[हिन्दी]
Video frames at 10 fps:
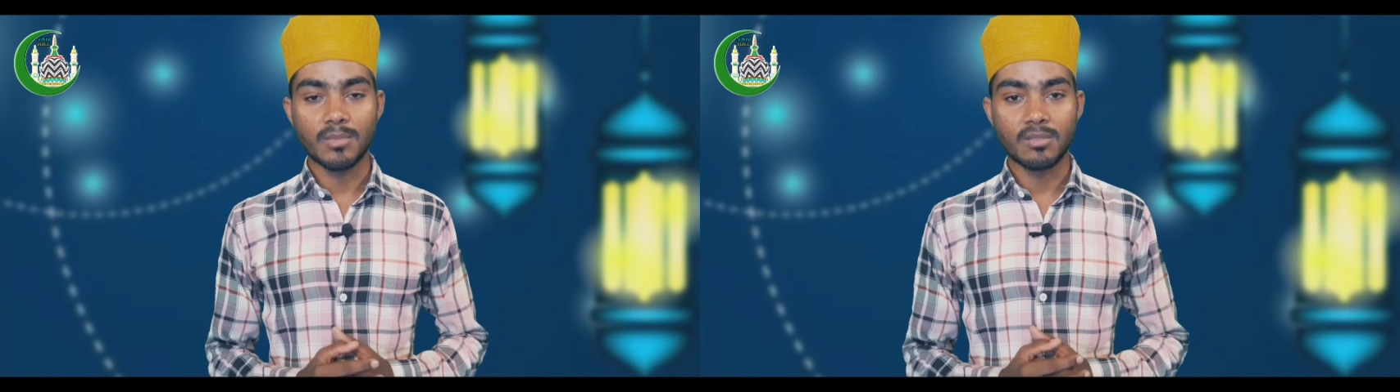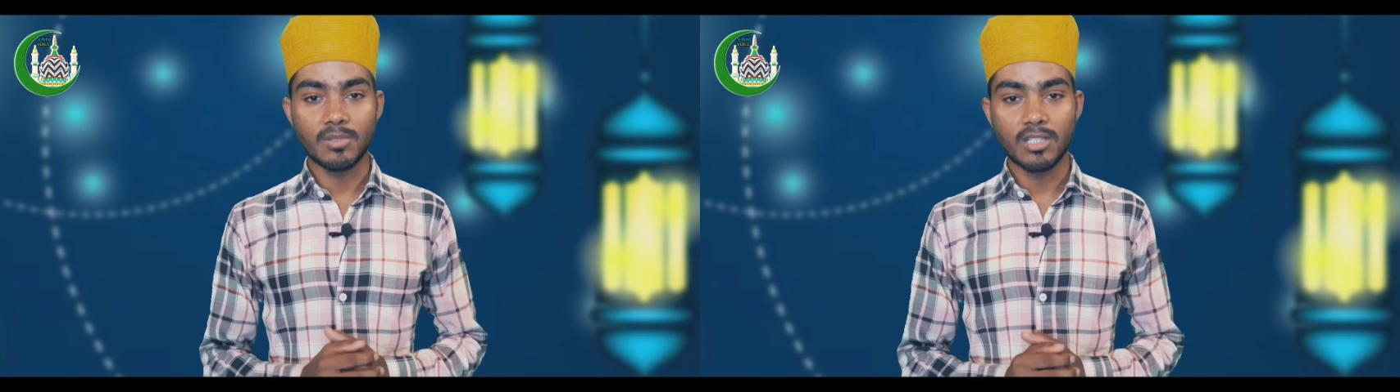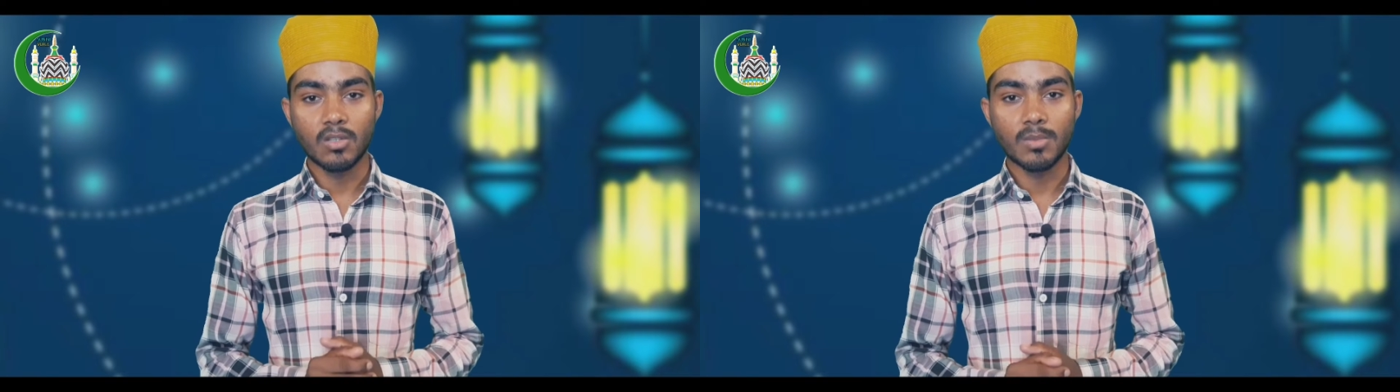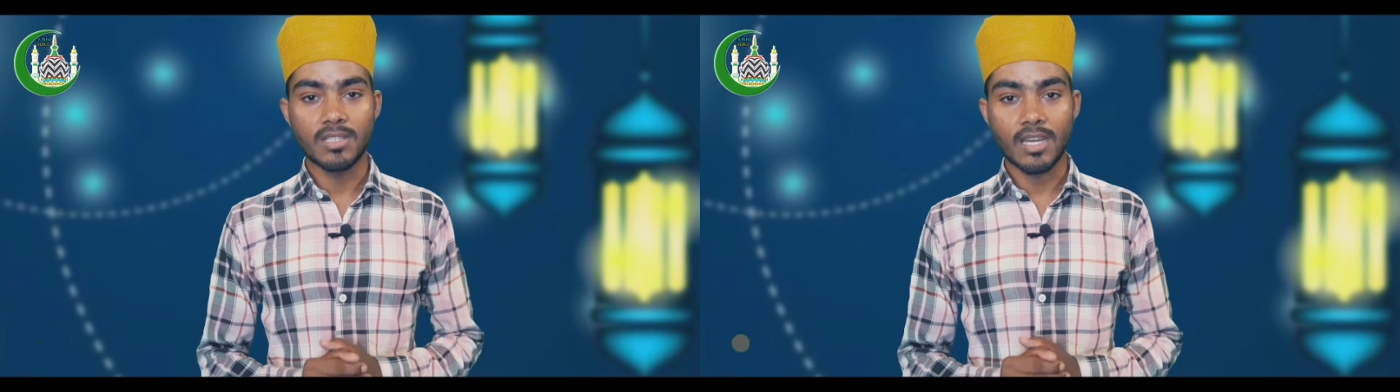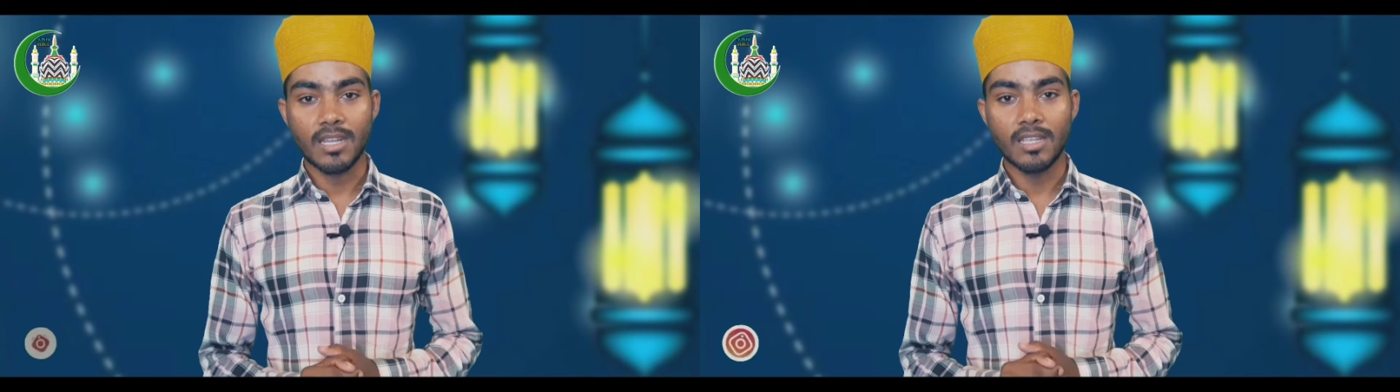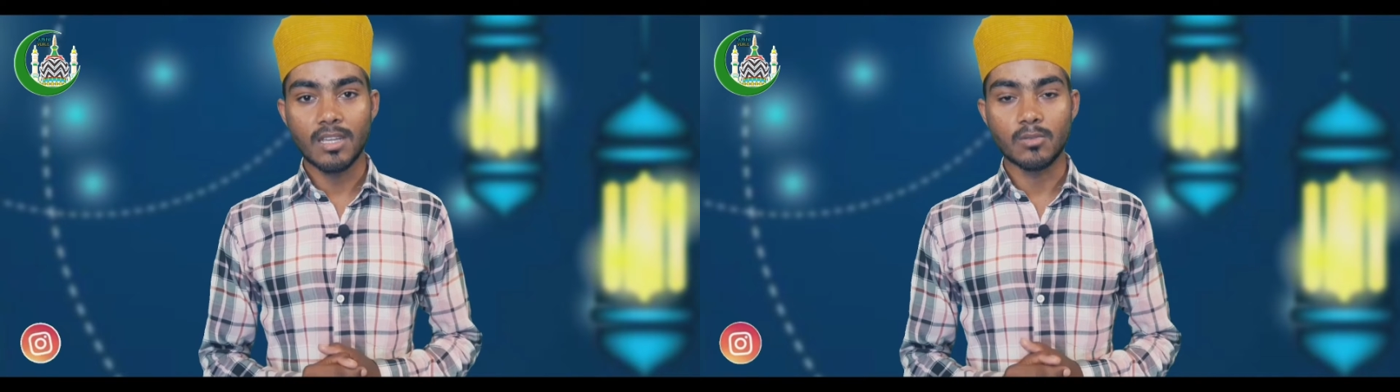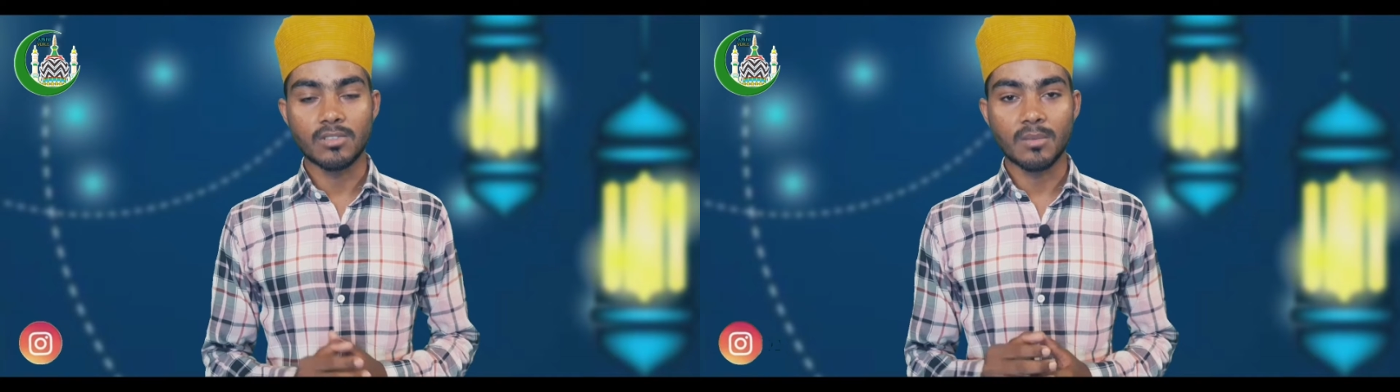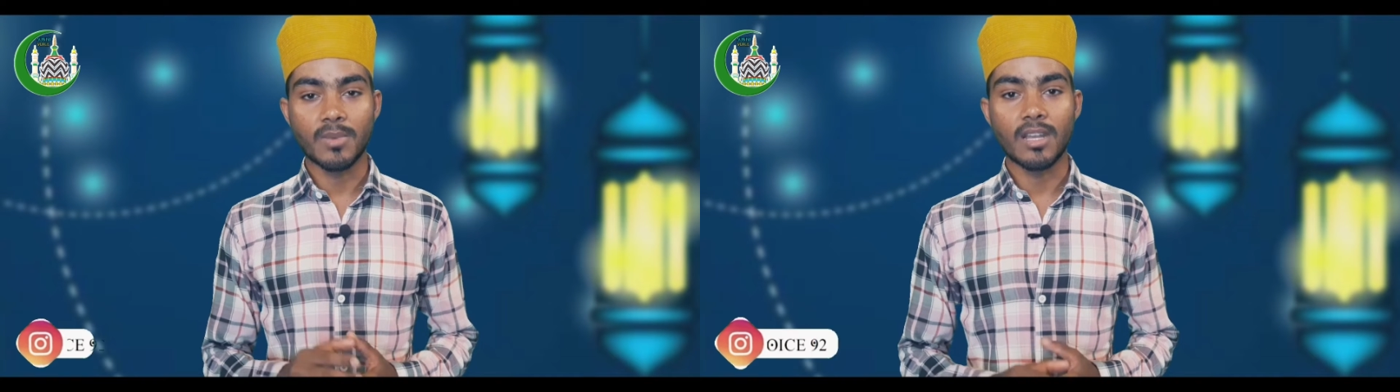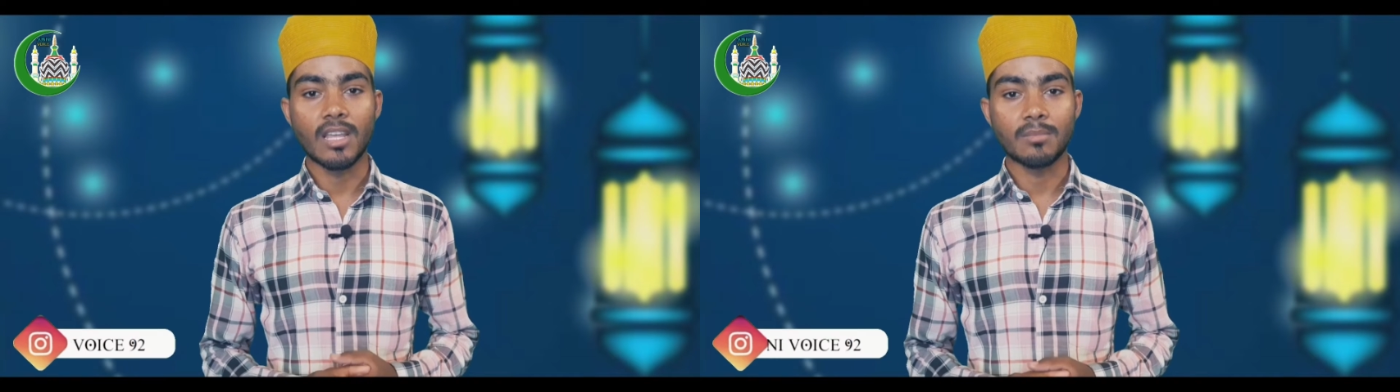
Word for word: आज हम इस वीडियो में जानेंगे उससे